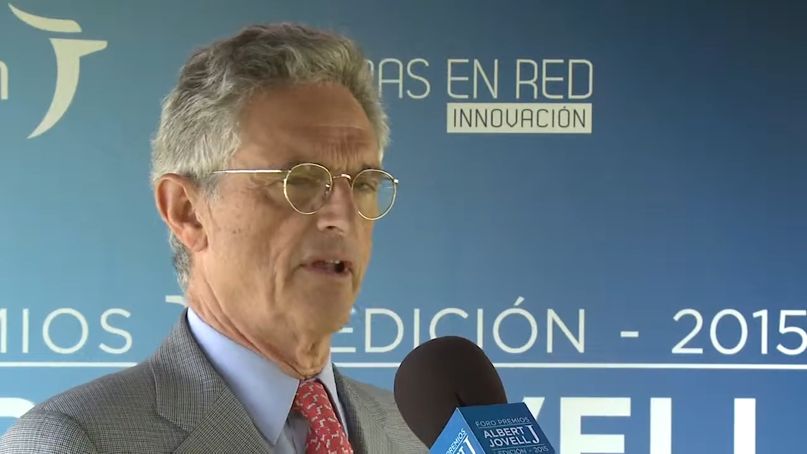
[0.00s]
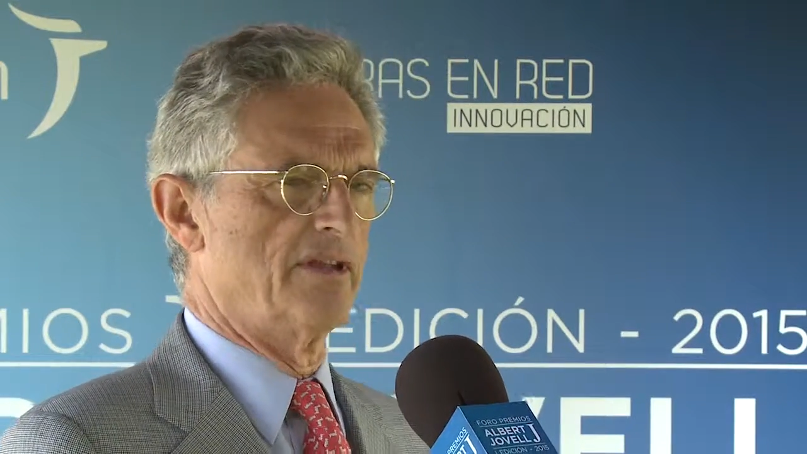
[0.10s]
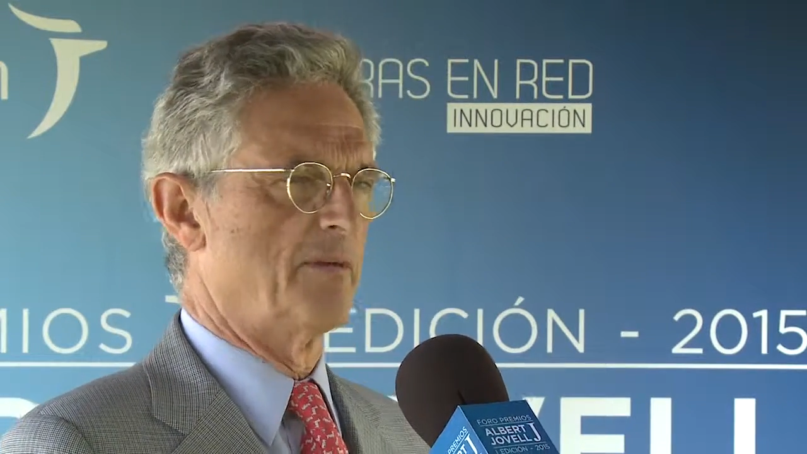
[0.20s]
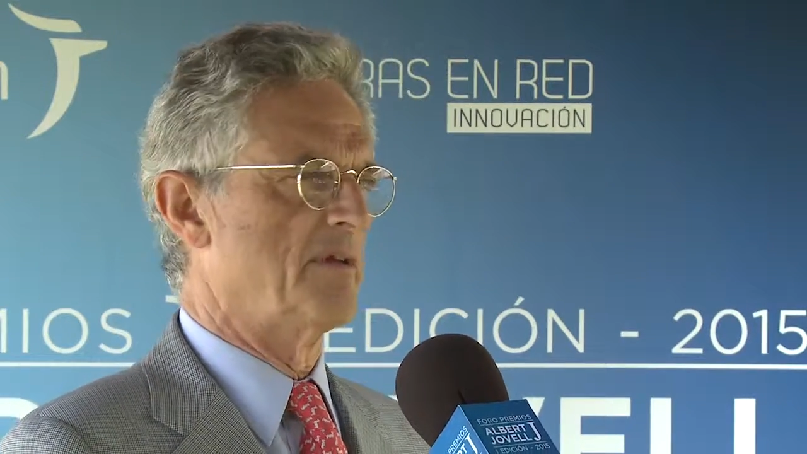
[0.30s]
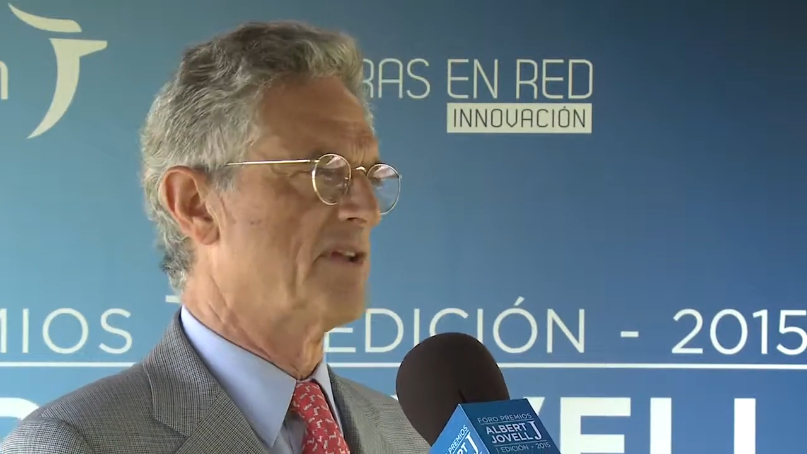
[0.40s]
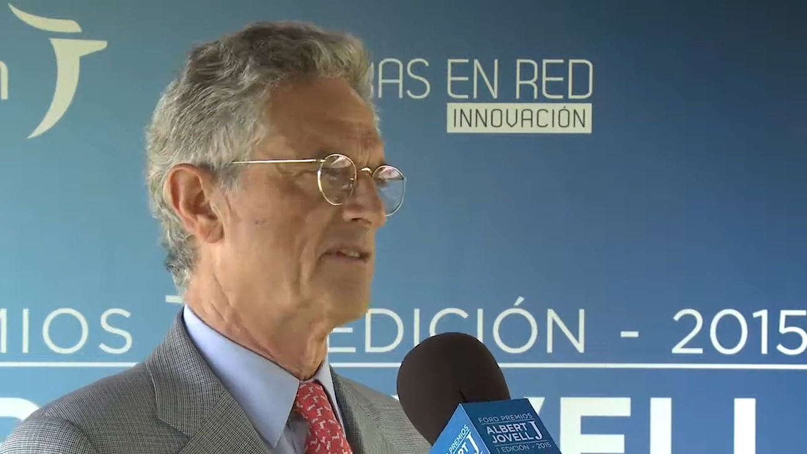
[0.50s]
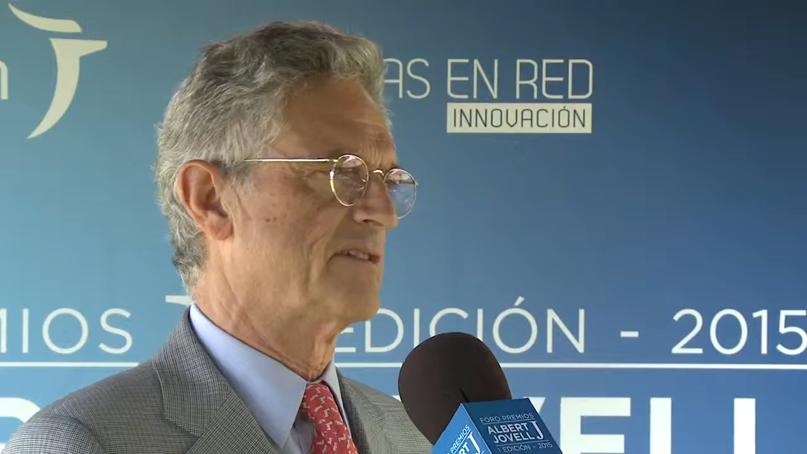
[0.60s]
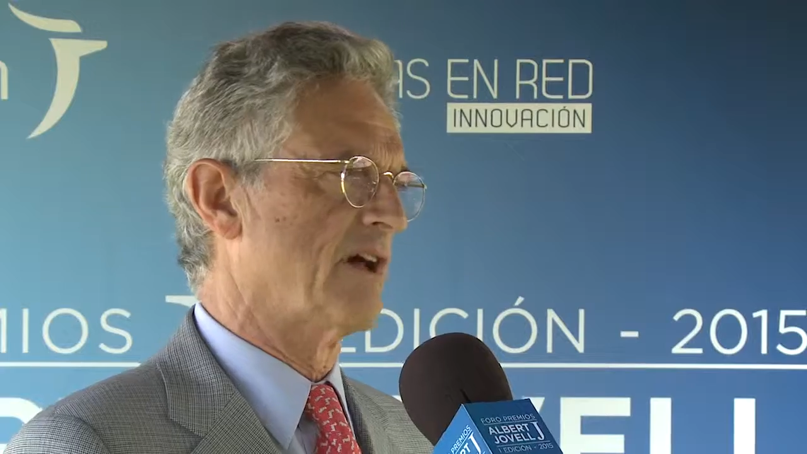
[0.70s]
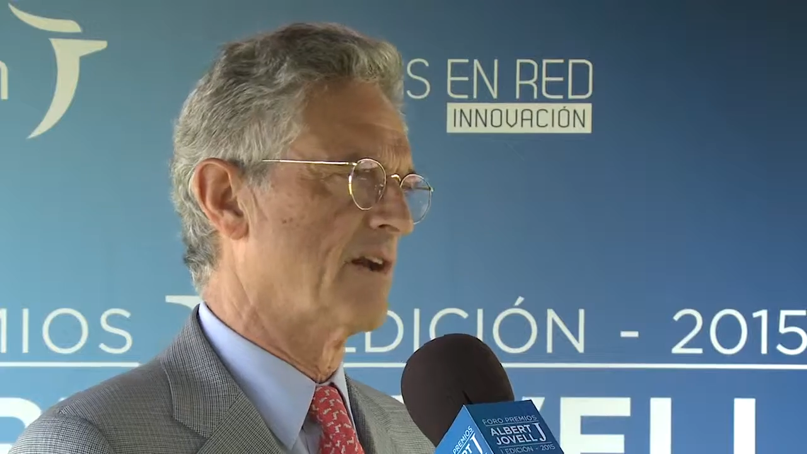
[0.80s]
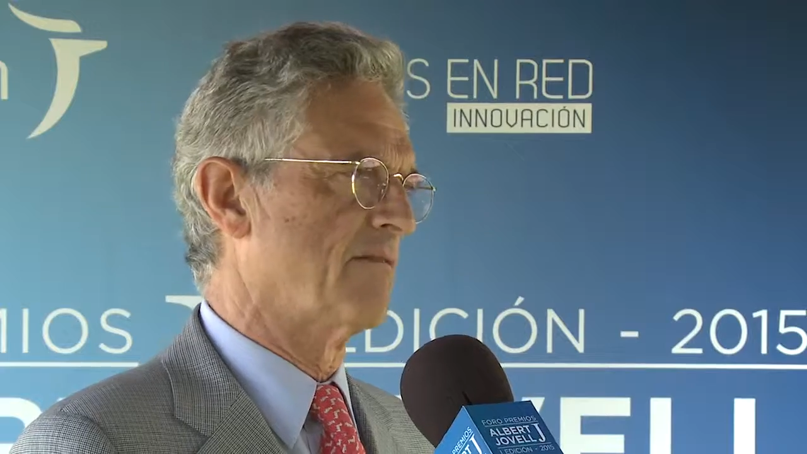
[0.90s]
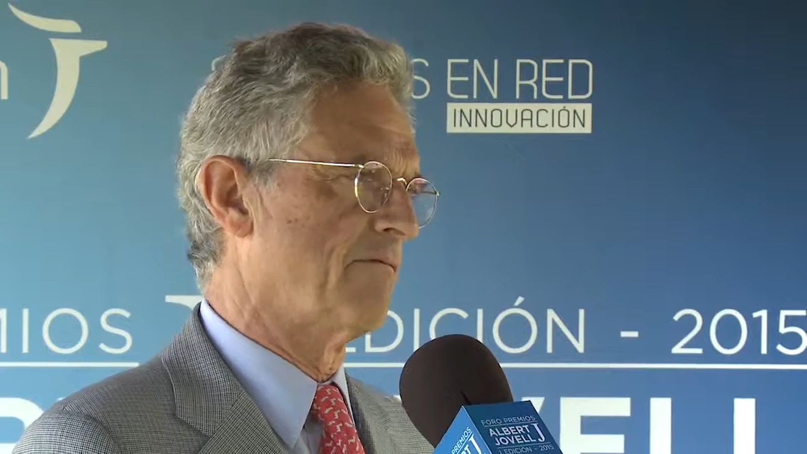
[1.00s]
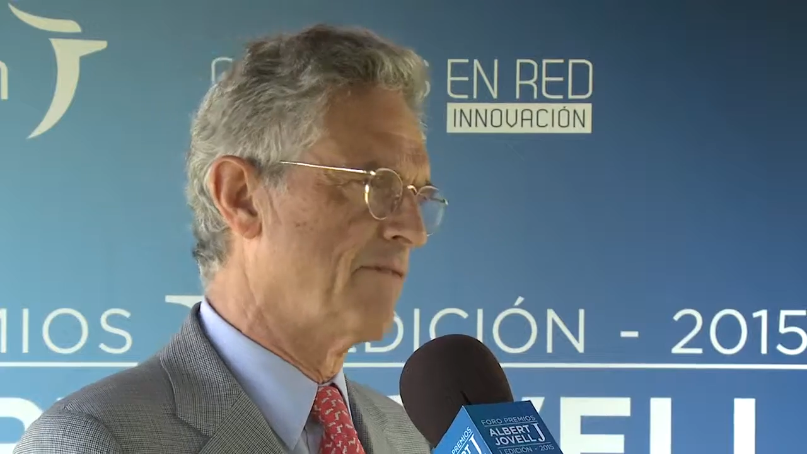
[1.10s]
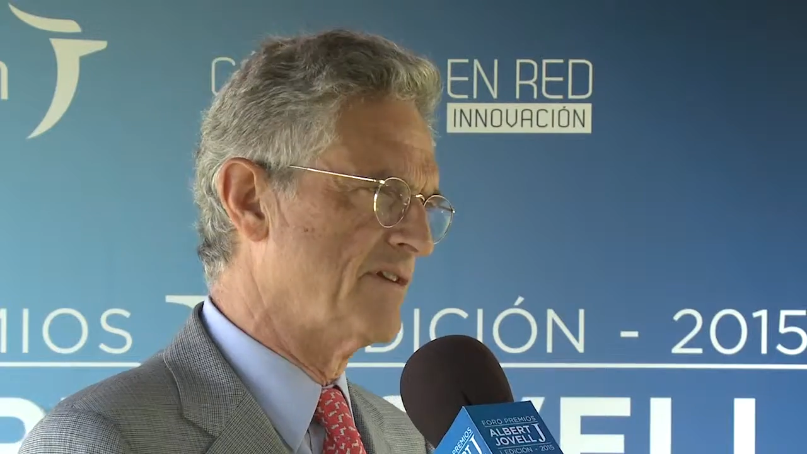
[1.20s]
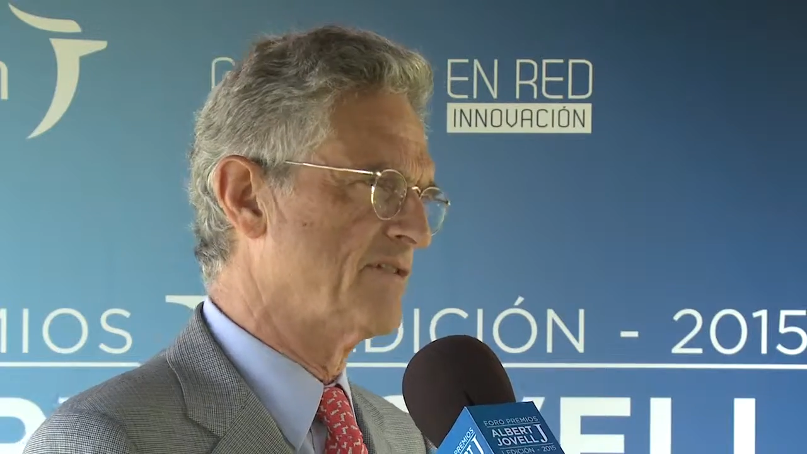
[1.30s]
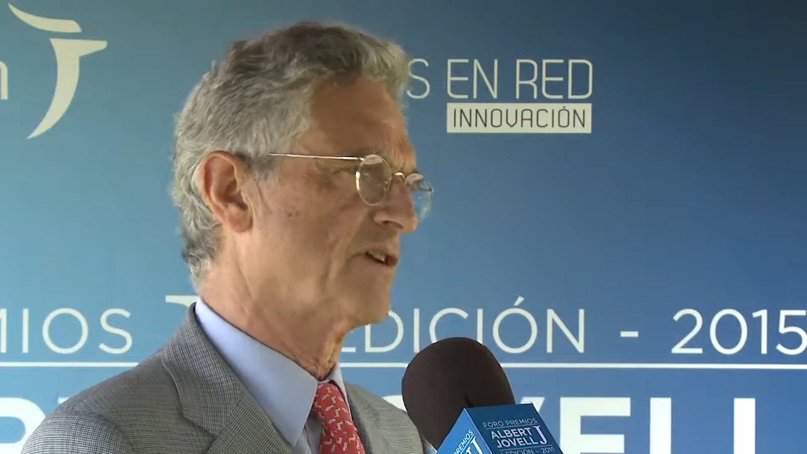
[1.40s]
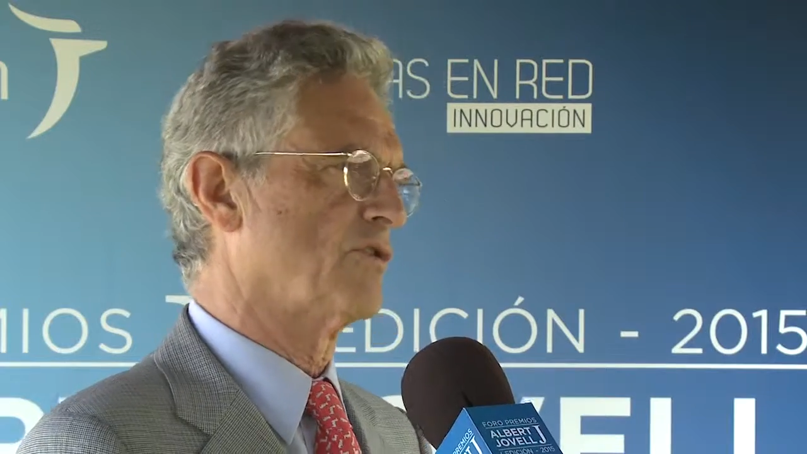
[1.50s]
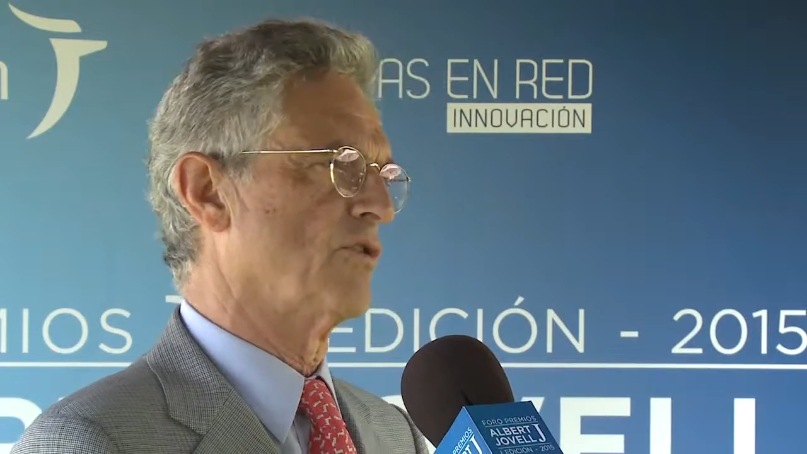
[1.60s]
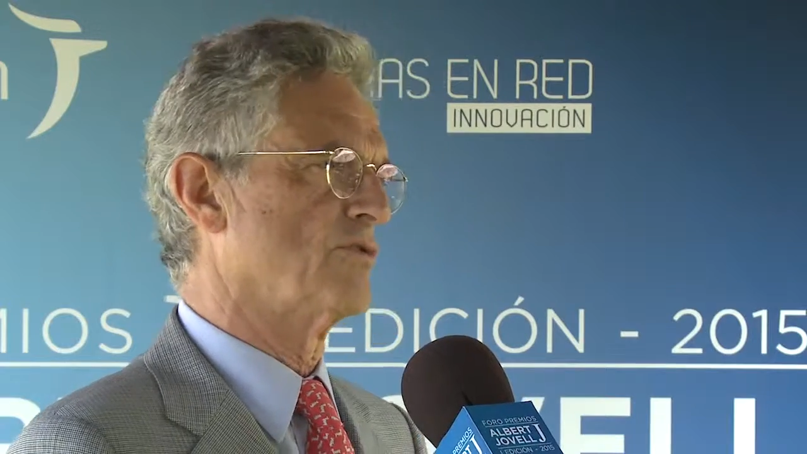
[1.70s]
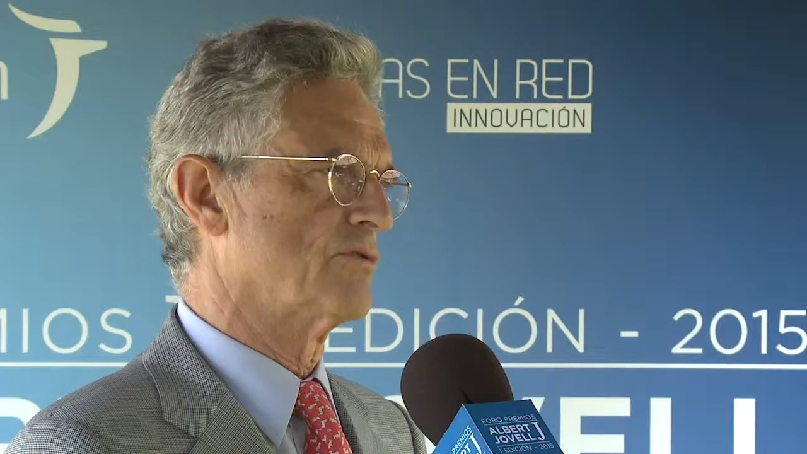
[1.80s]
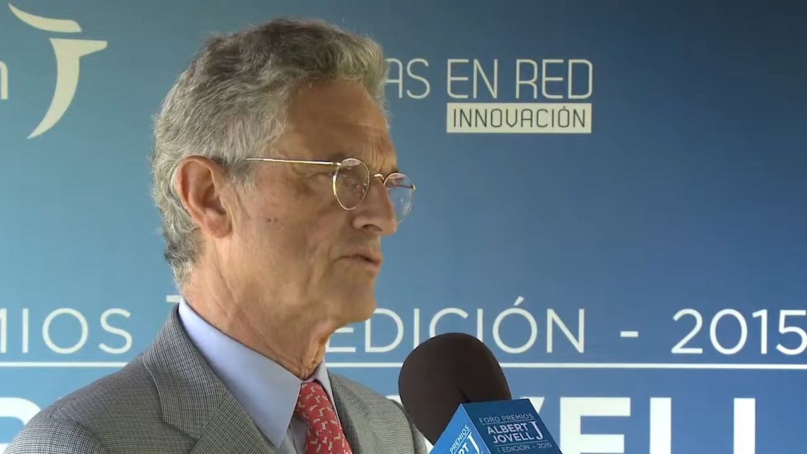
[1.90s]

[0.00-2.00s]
de bienestar físico,